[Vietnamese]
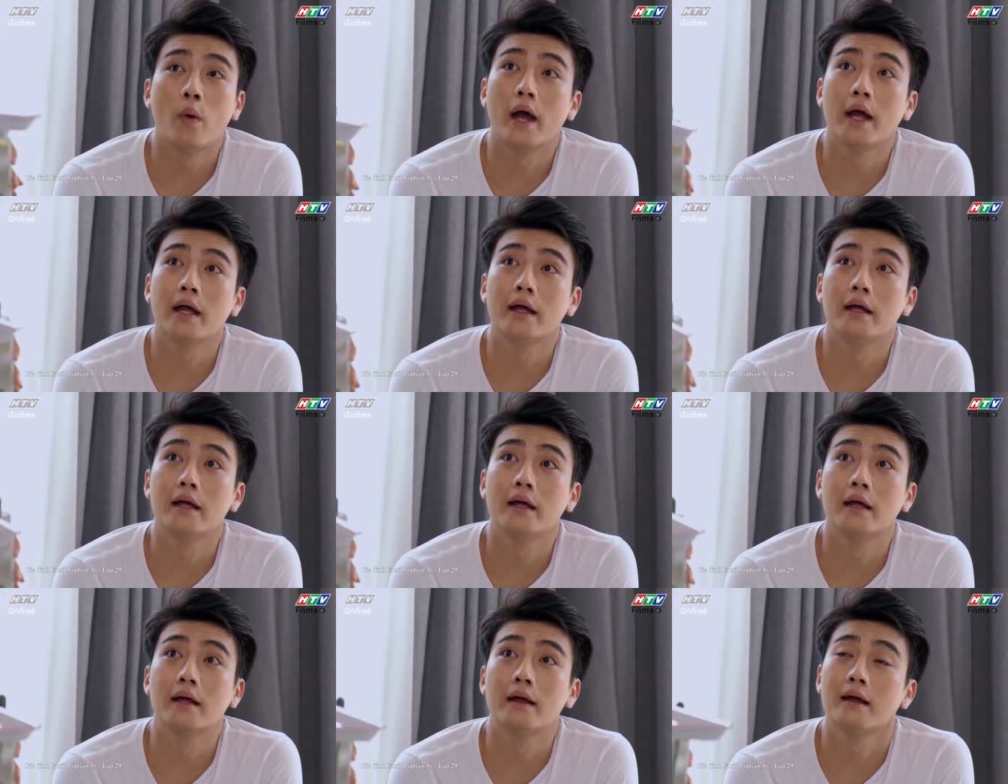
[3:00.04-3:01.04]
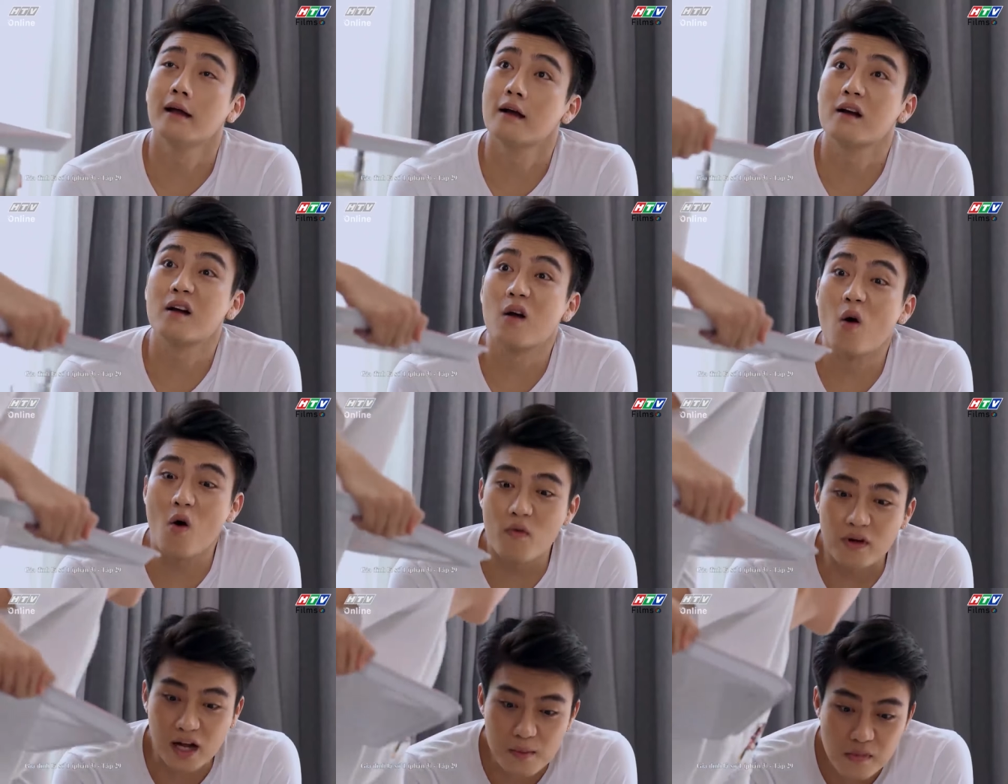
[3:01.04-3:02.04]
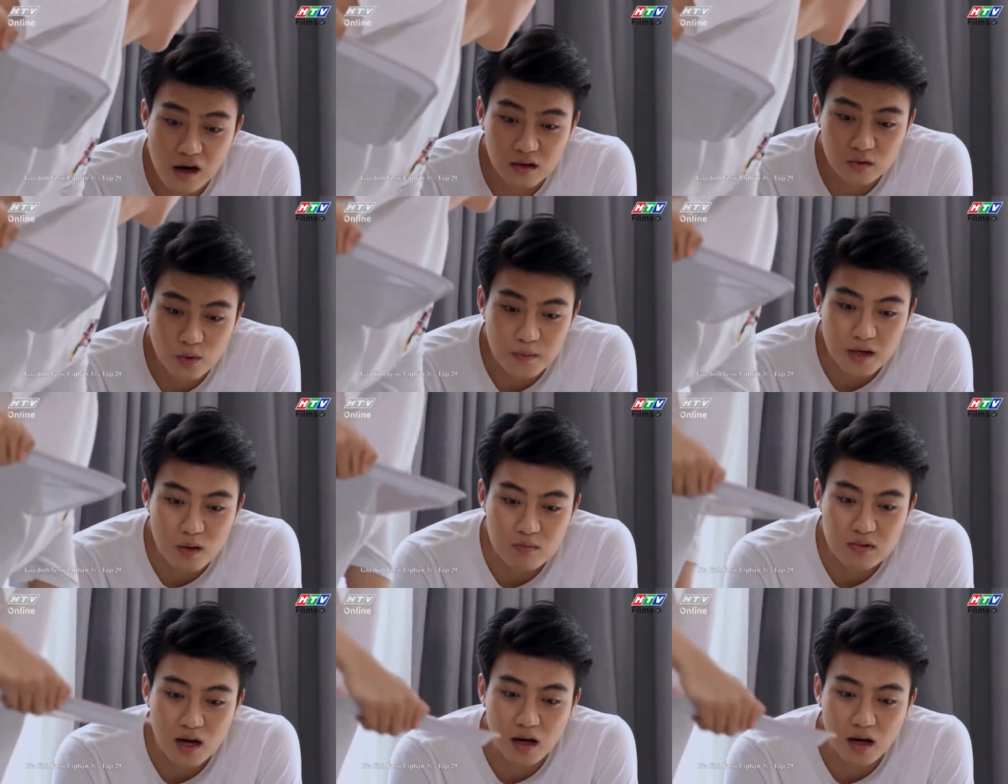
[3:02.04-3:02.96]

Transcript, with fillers: quay cô phải cảm ơn tôi mới đúng